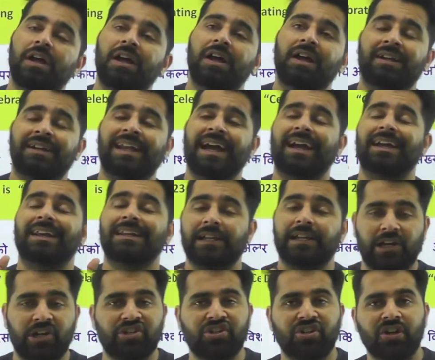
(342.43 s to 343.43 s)

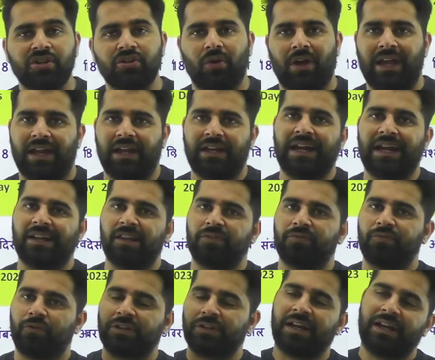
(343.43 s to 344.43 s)
डेक्लरेशन जो है दैट इज
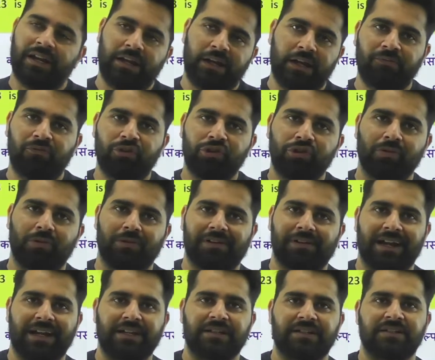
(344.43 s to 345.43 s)
फॉर द इंडिविजुअल
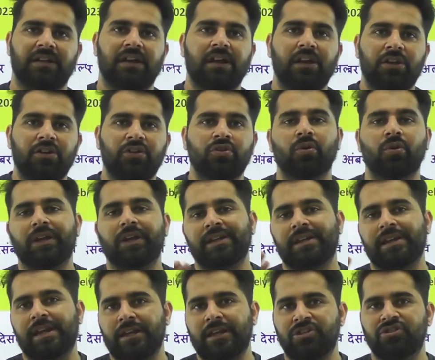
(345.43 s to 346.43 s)
राइट्स जो कि
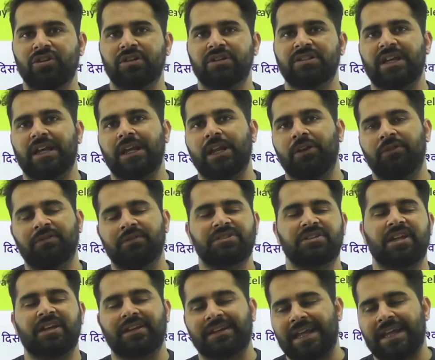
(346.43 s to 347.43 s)
रिलीजियस या
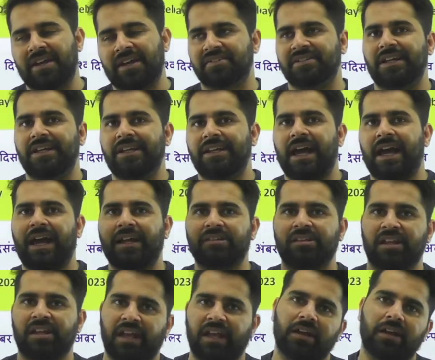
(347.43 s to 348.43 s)
लिंग्विस्टिक नेशनल या
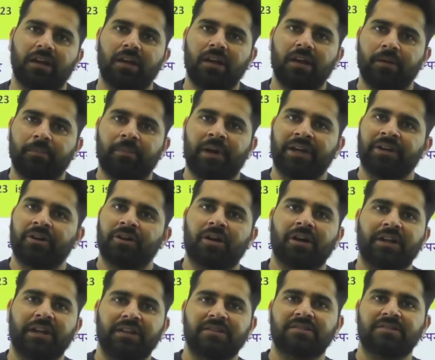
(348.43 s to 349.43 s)
एथनिक
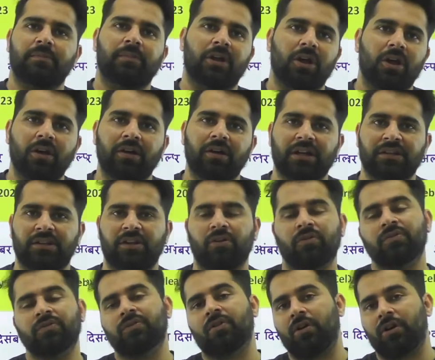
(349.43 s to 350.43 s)
माइनॉरिटी से बिलोंग करते हैं
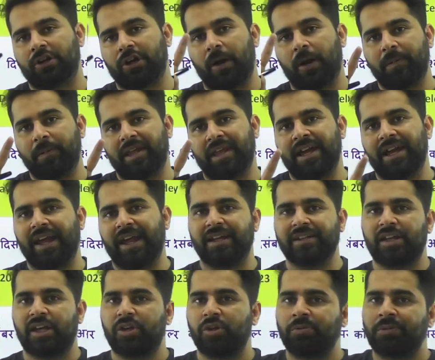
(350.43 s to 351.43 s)
उसको अडॉप्ट किया गया
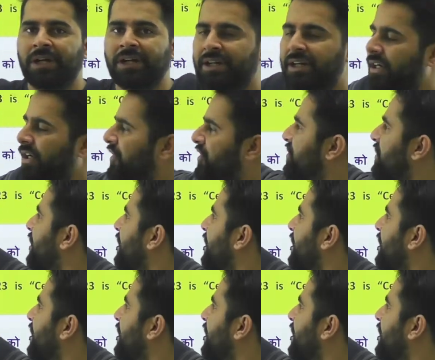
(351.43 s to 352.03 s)
था यूनाइटेड नेशन के